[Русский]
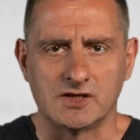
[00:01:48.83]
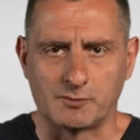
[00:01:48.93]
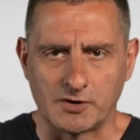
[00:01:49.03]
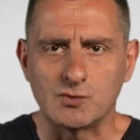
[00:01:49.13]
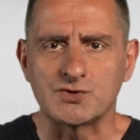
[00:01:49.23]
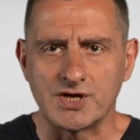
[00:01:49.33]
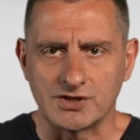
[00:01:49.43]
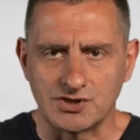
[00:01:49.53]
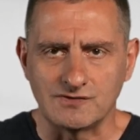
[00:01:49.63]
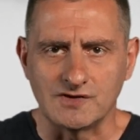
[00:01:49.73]
Теперь уже
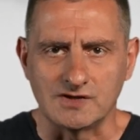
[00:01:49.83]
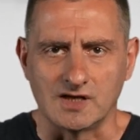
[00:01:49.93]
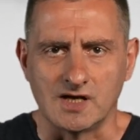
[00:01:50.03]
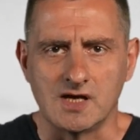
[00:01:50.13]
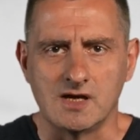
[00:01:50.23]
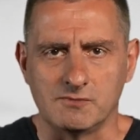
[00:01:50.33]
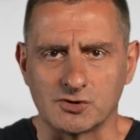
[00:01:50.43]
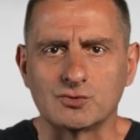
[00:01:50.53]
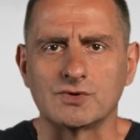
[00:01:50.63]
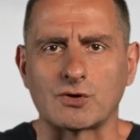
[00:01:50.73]
очевидно,
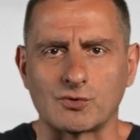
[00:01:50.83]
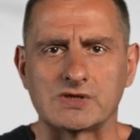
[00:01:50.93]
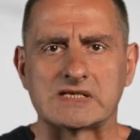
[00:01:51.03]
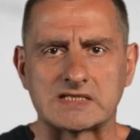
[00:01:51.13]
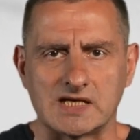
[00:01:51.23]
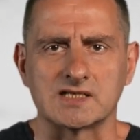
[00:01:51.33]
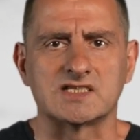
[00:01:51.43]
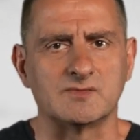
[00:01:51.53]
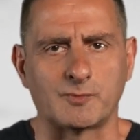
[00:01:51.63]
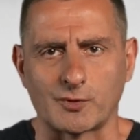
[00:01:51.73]
международные
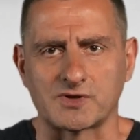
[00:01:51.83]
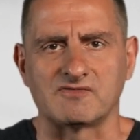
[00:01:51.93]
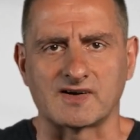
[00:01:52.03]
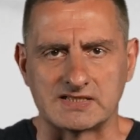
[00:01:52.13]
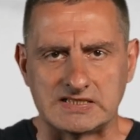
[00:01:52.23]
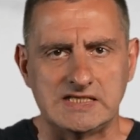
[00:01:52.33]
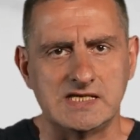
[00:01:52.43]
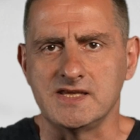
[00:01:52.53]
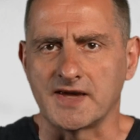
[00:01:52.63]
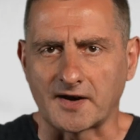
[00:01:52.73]
санкции против России
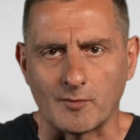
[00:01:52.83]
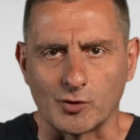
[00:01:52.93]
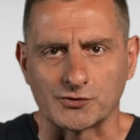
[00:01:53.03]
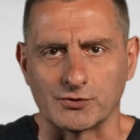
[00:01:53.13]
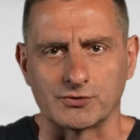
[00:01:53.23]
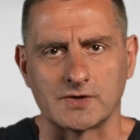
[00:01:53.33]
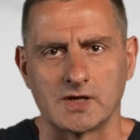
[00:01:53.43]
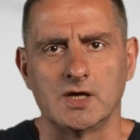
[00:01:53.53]
не работают.